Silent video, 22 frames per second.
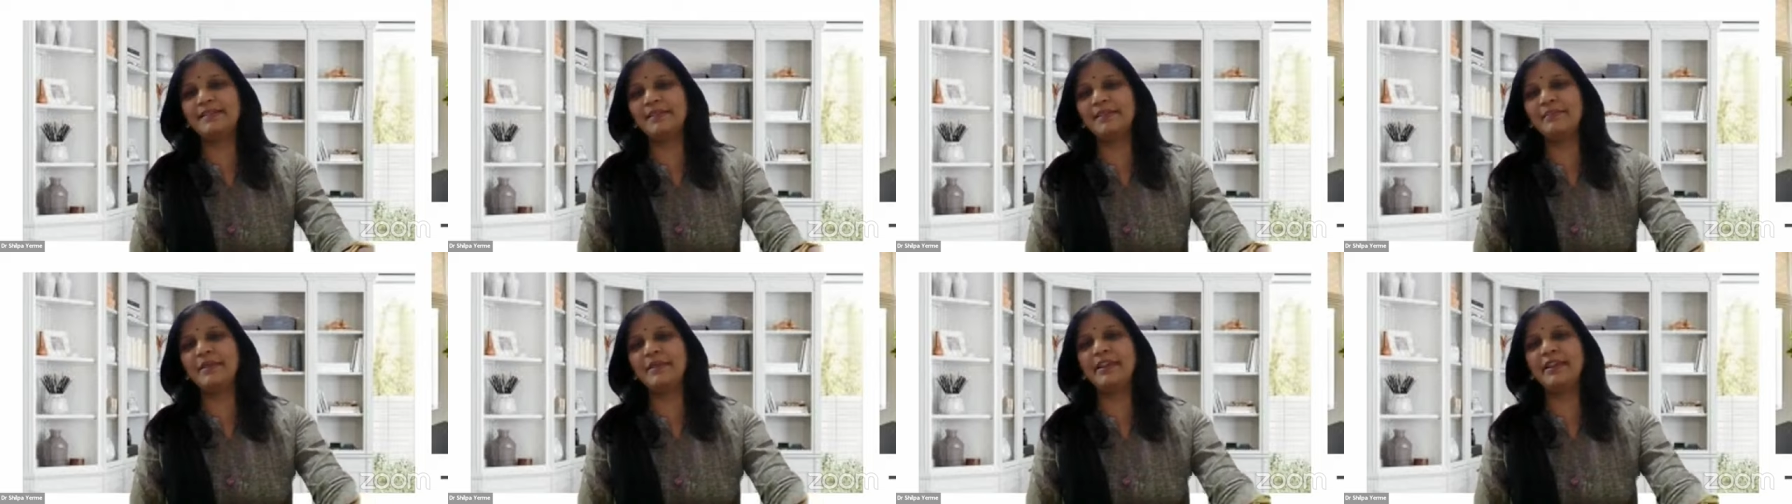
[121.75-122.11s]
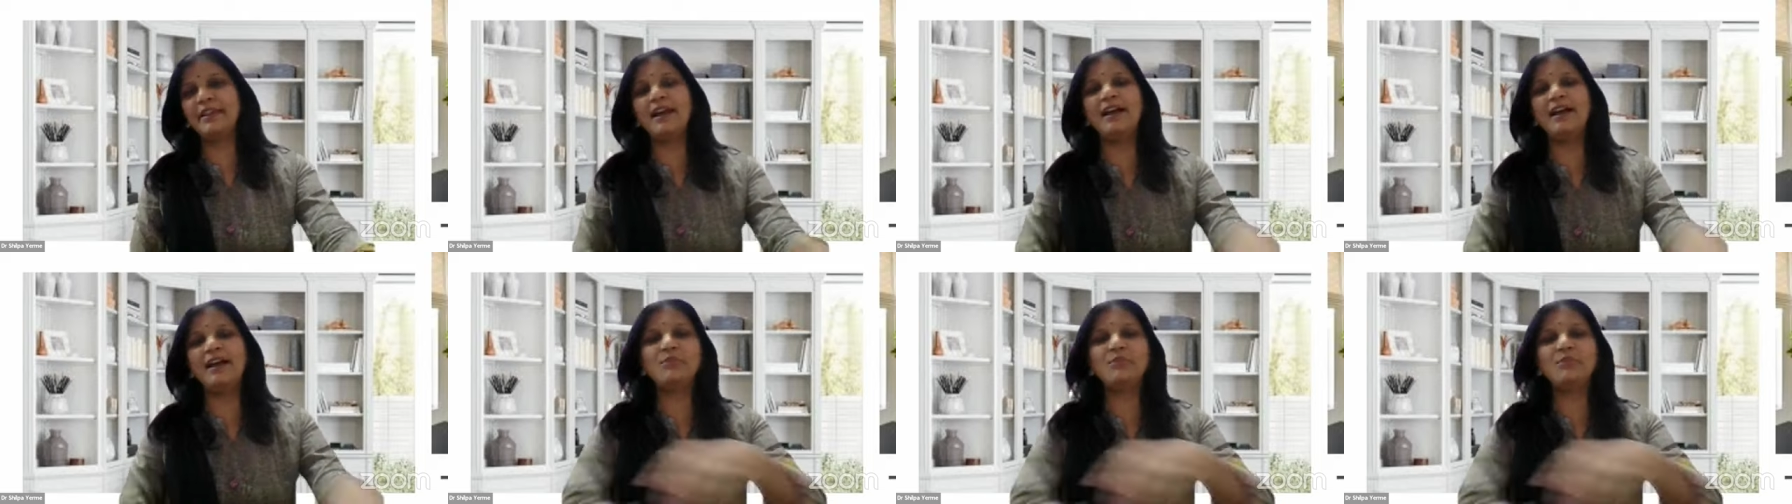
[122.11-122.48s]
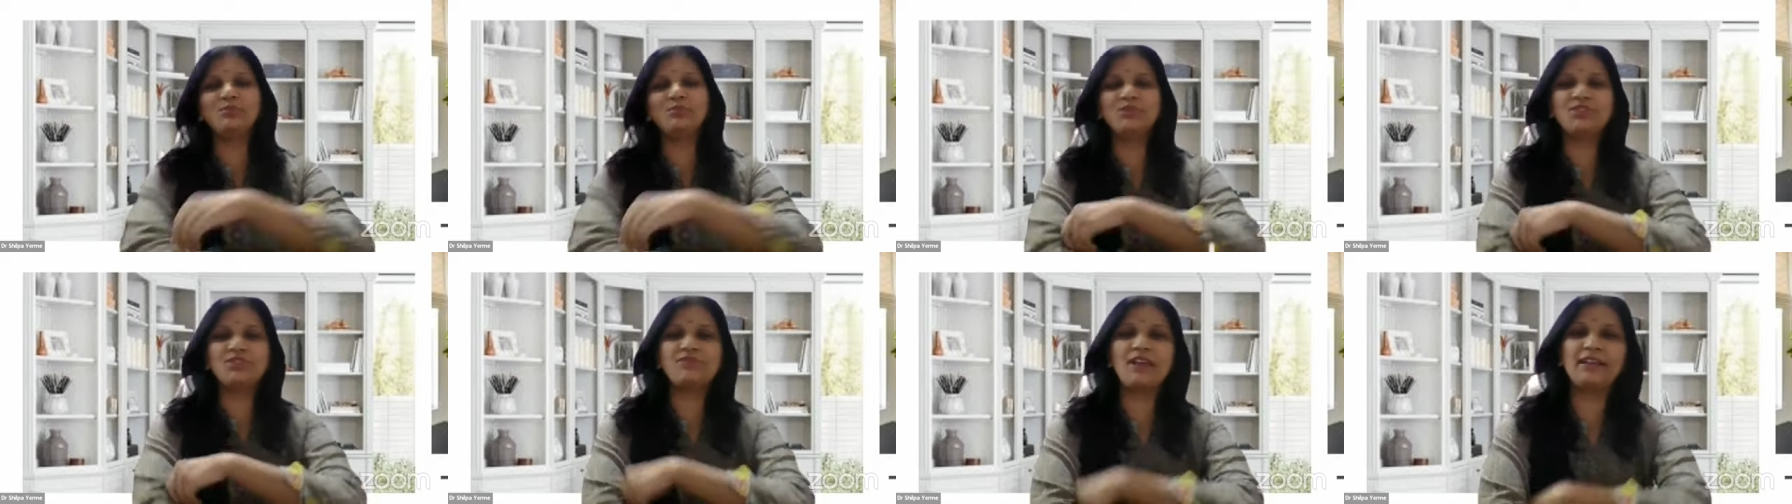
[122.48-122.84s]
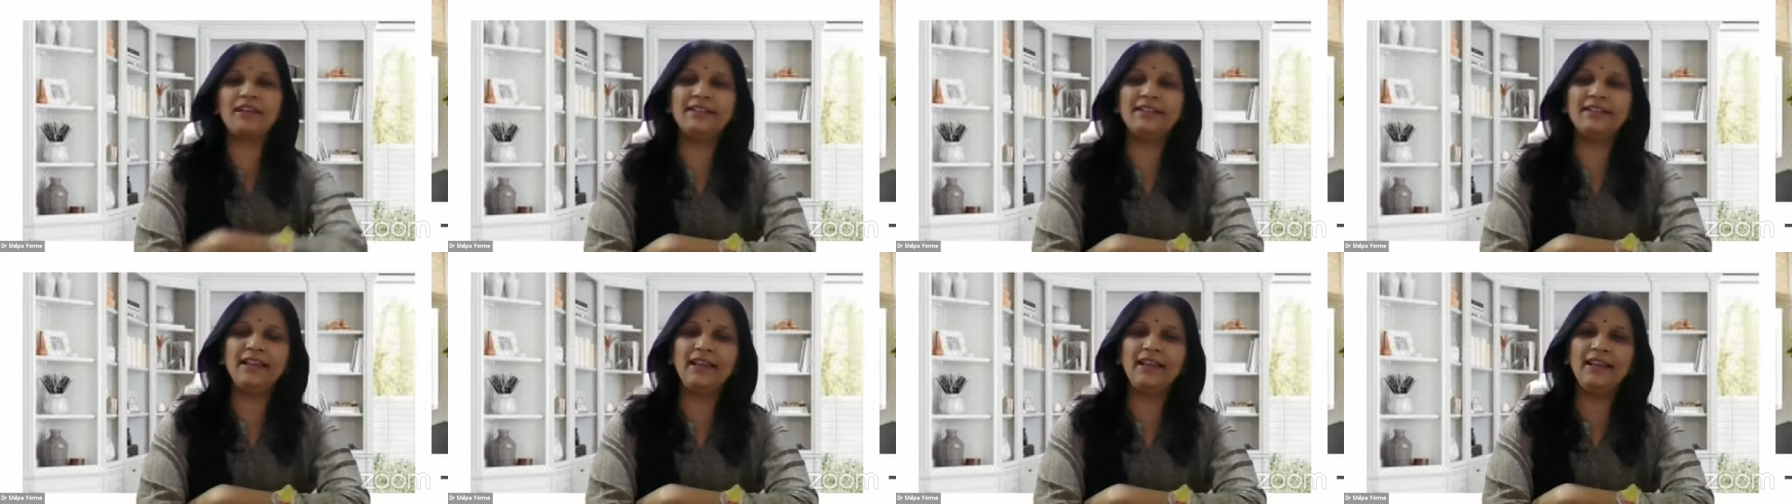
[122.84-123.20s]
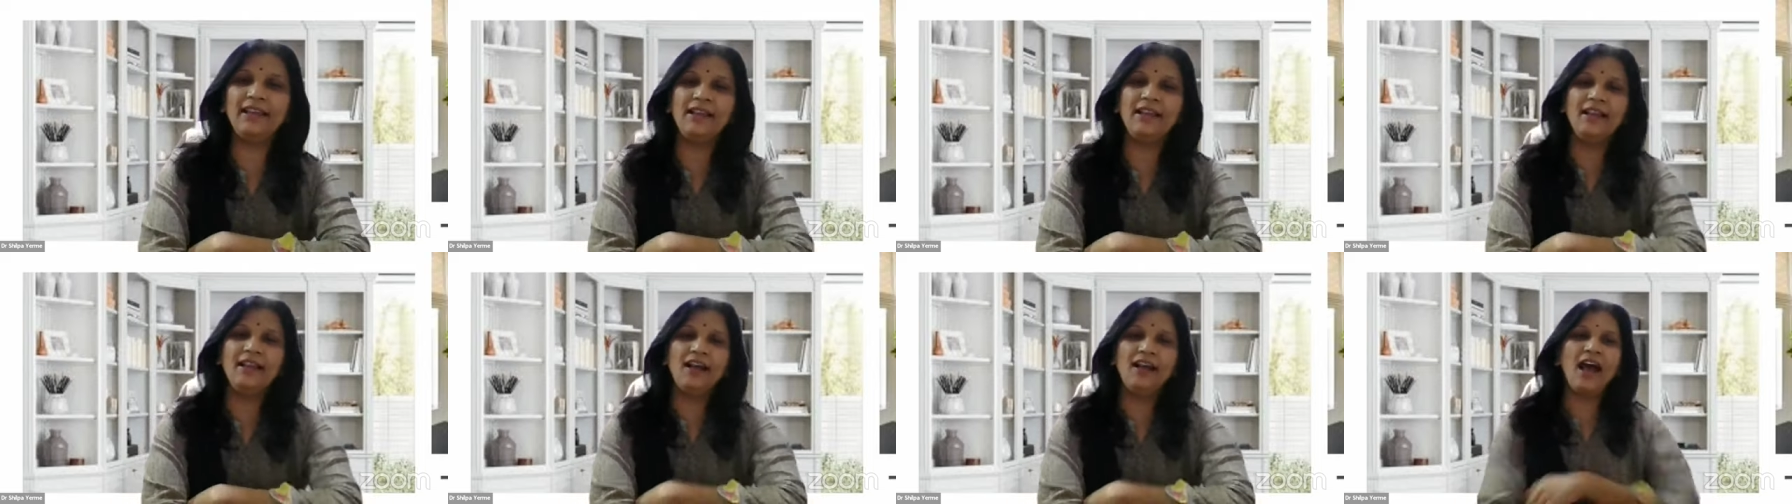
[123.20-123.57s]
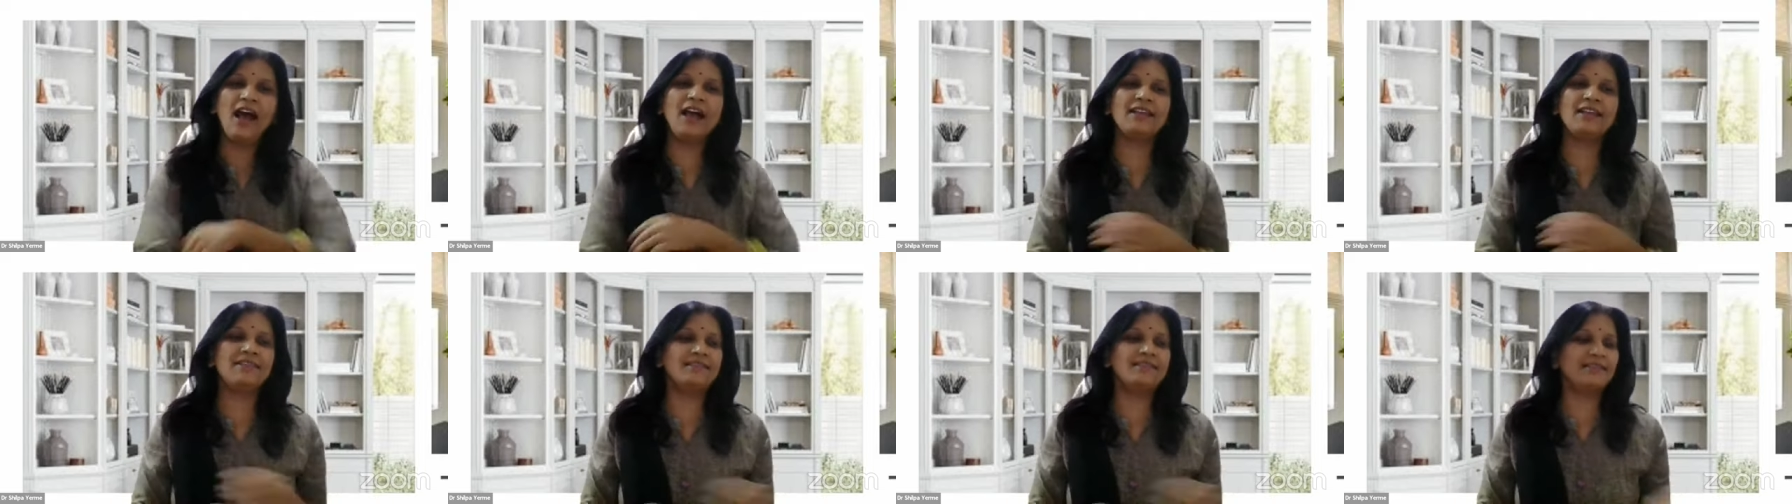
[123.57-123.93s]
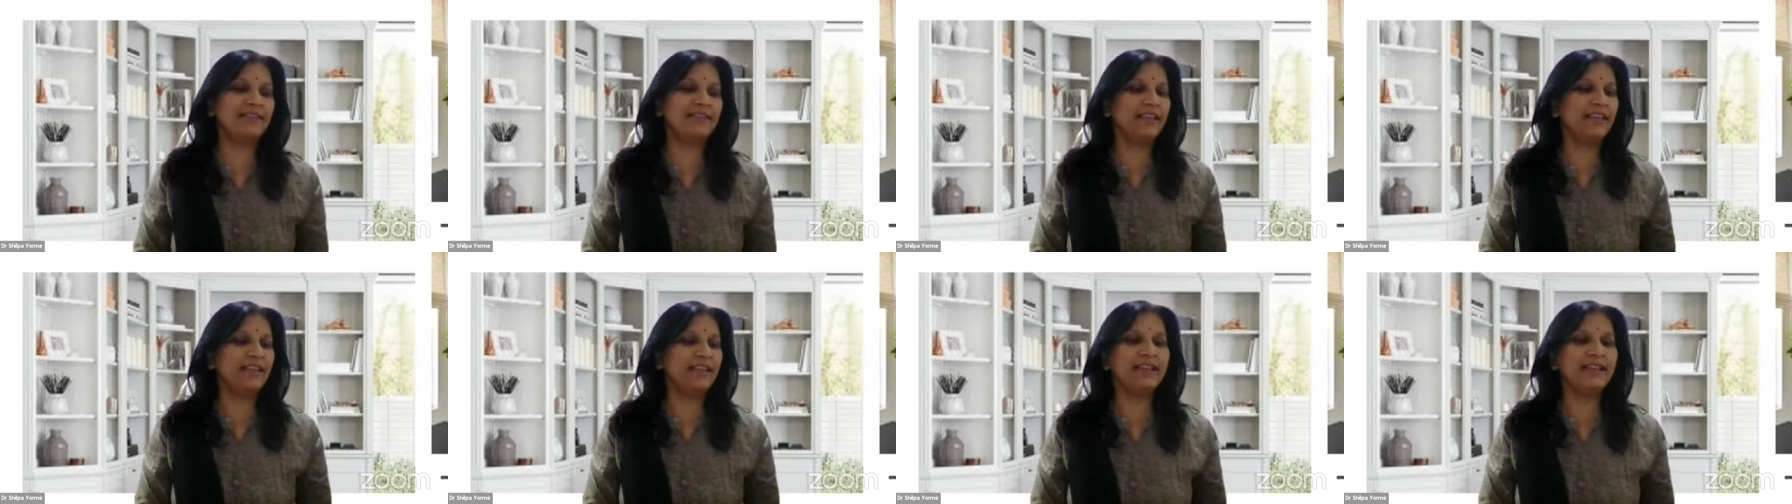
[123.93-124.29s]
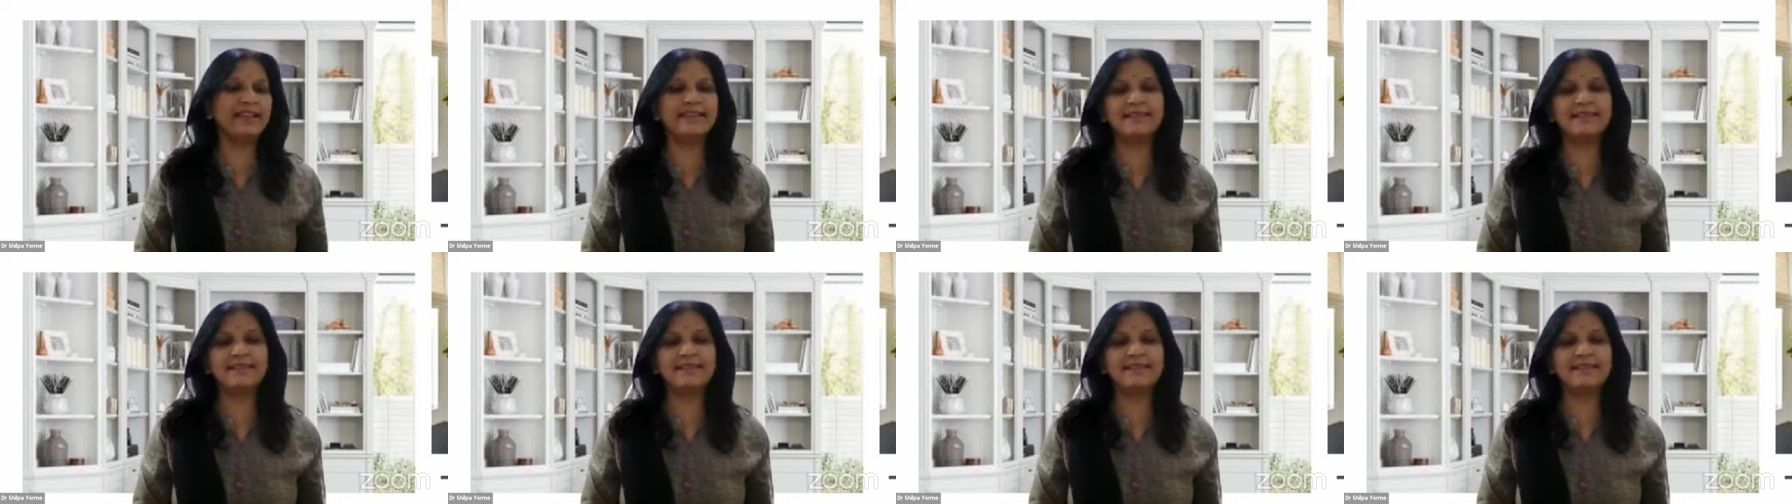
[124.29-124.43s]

सभी का बहुत बहुत स्वागत है आज के